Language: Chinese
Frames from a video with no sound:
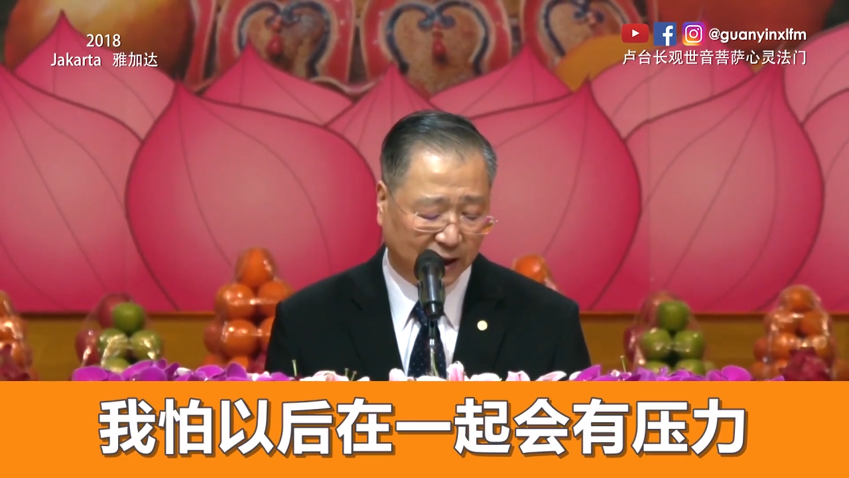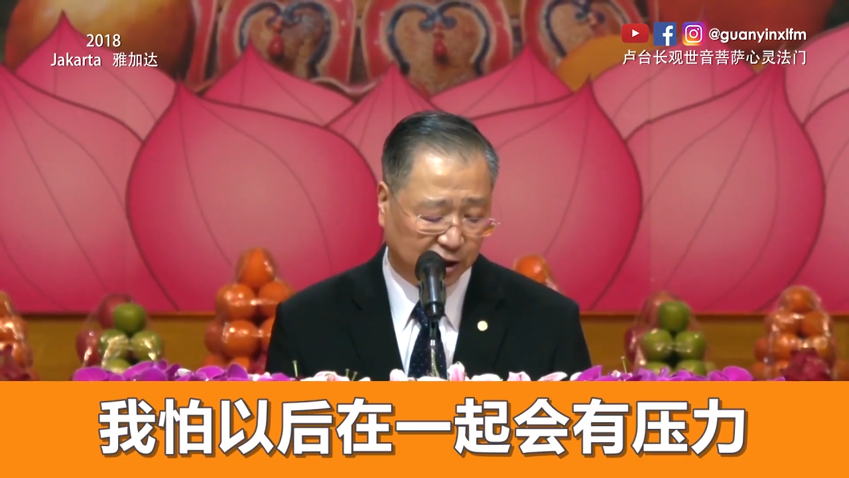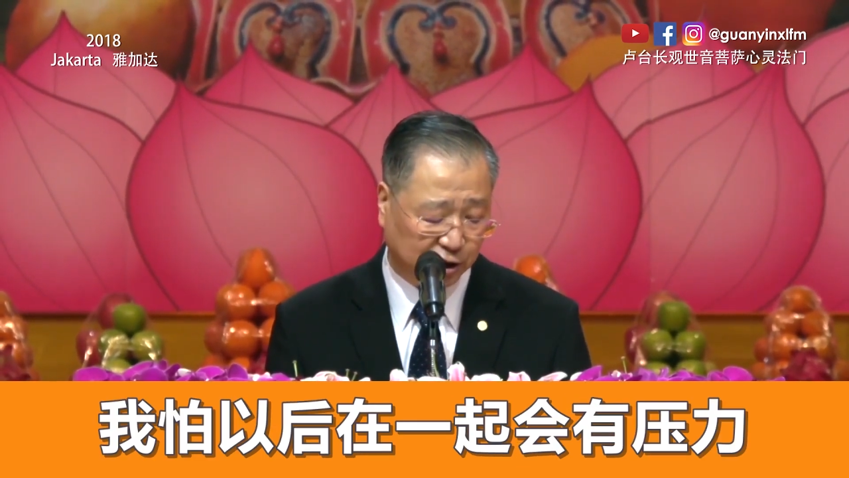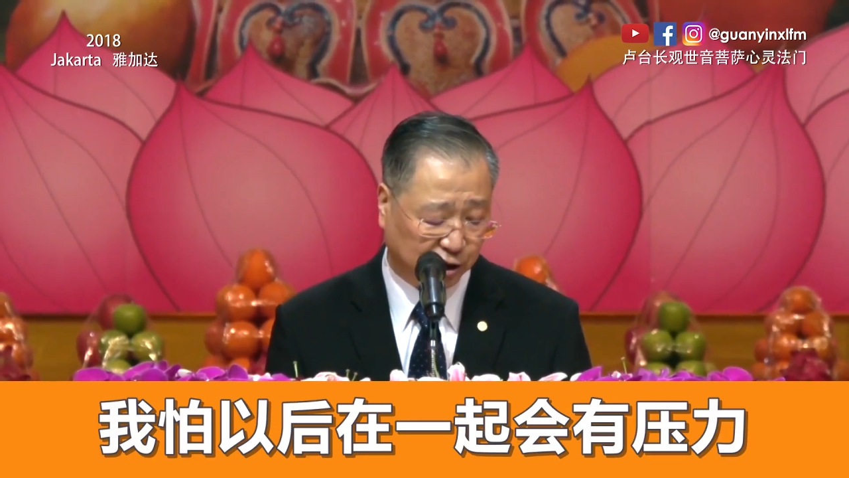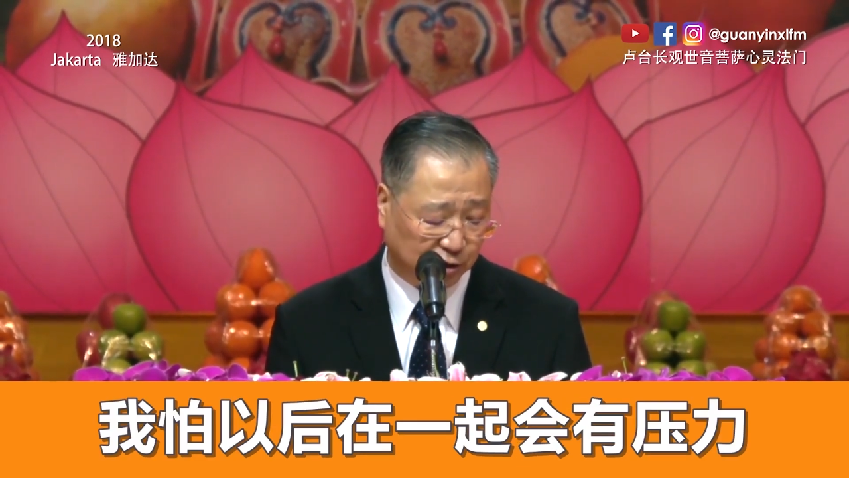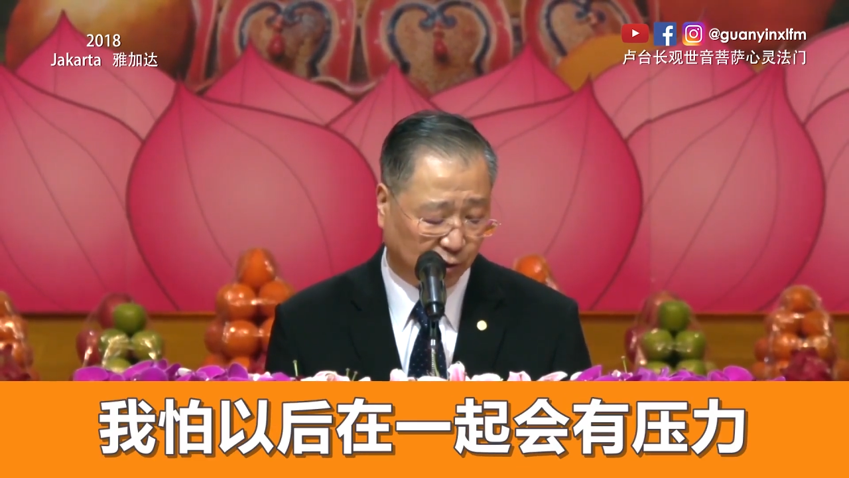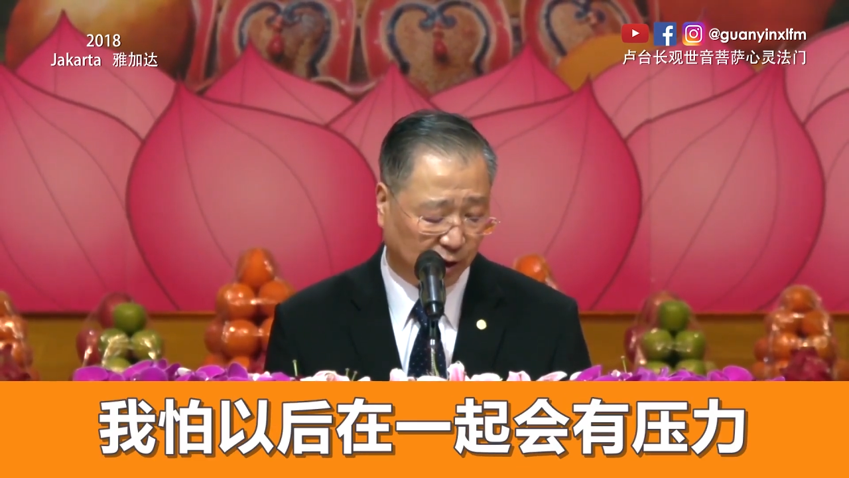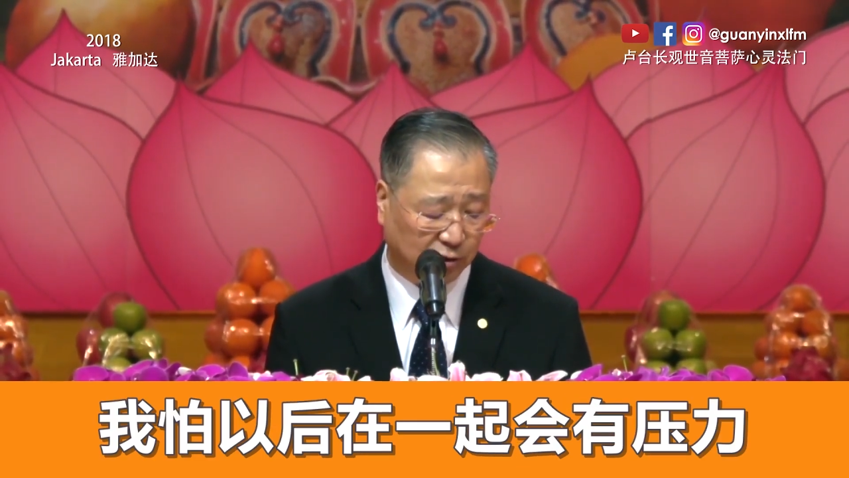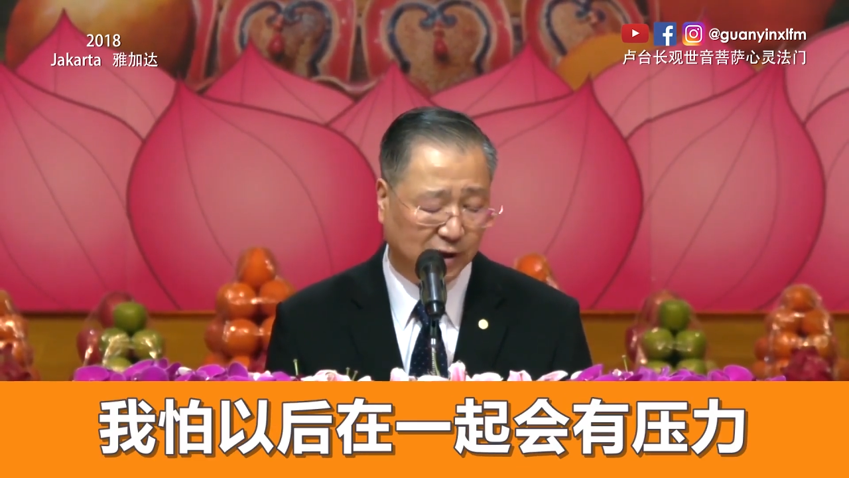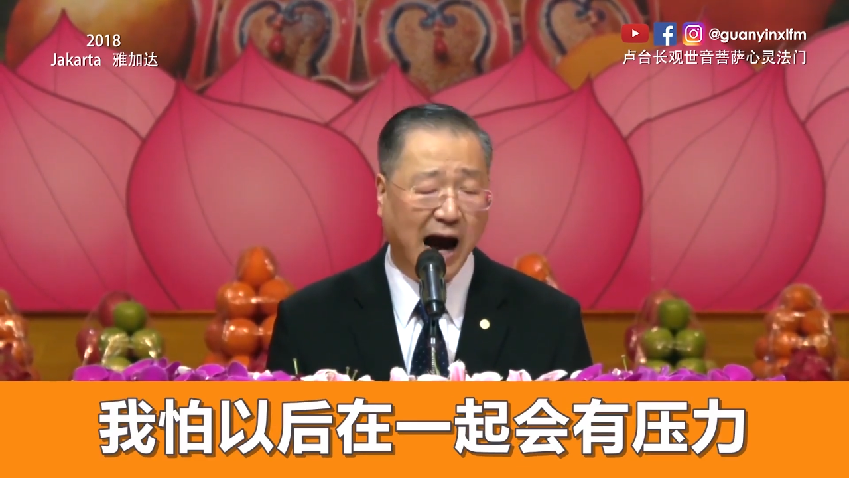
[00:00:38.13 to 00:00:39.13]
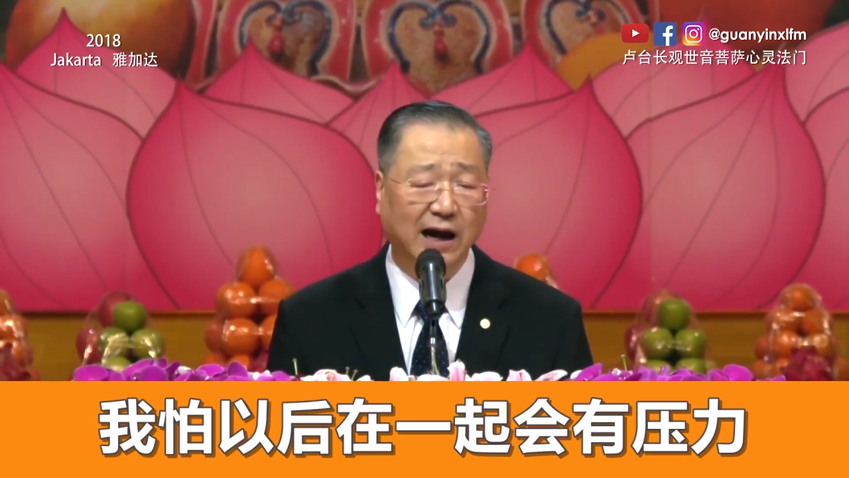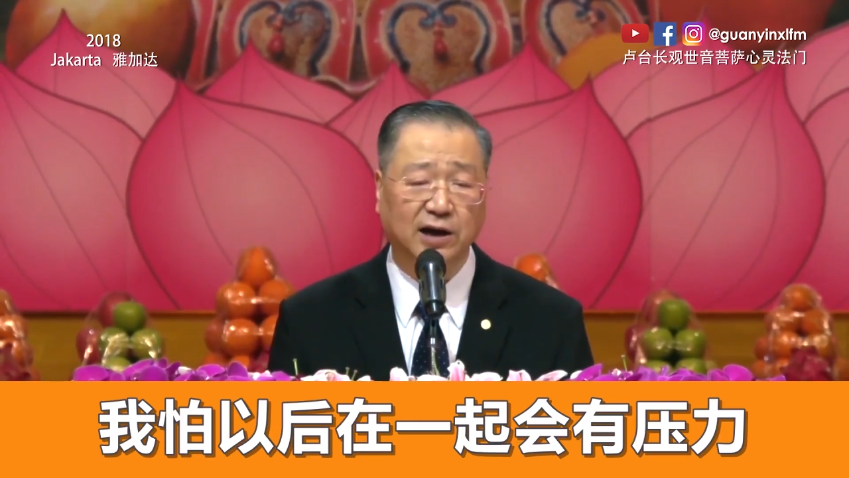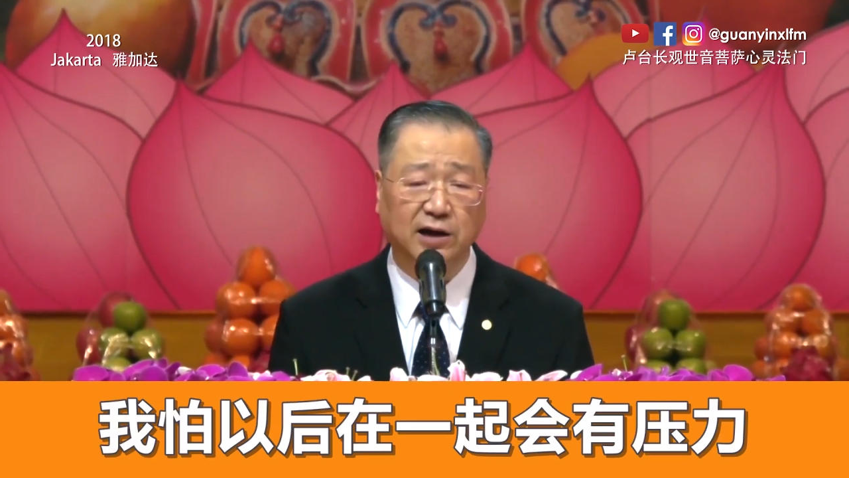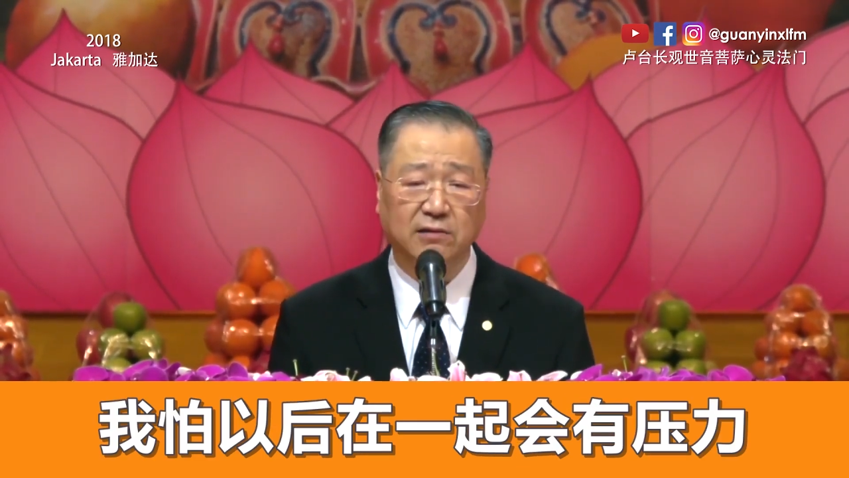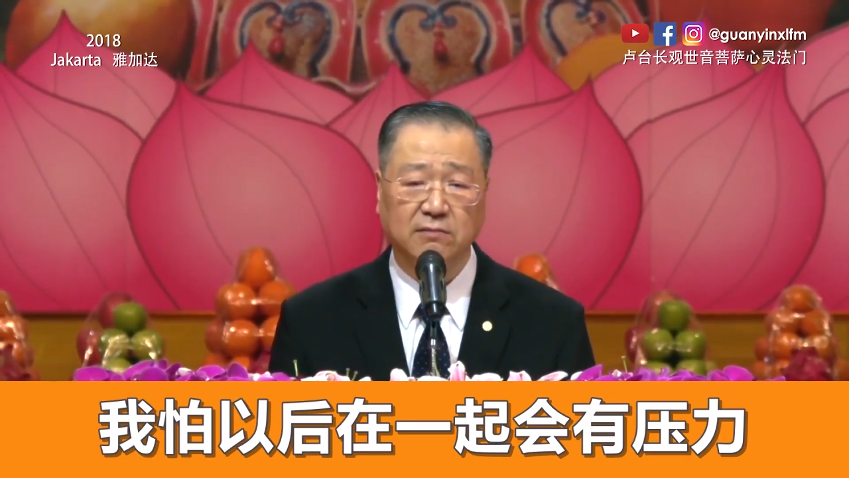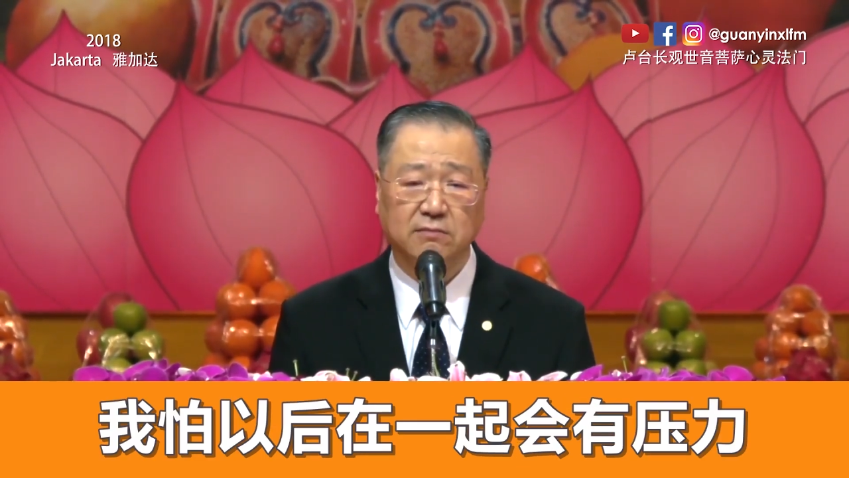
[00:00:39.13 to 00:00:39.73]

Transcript: 一起会有压力，